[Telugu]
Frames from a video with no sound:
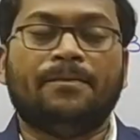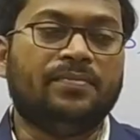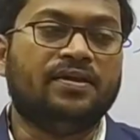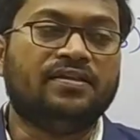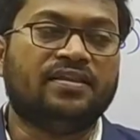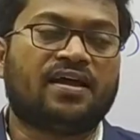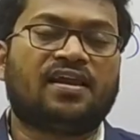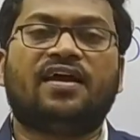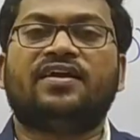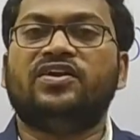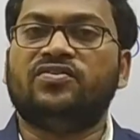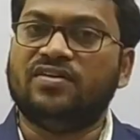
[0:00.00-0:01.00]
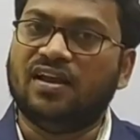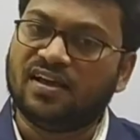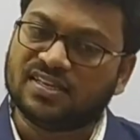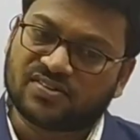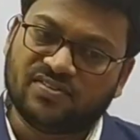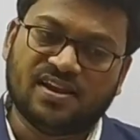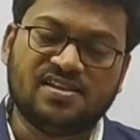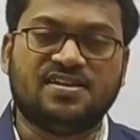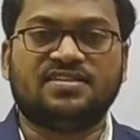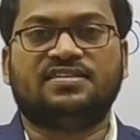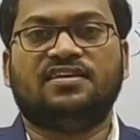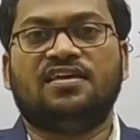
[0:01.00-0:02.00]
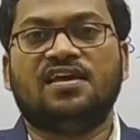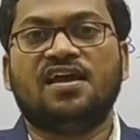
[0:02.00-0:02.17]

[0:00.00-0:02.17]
మీరు ఇందాకలాగా ఇండివిజువల్గా స్క్రేల్ చేసి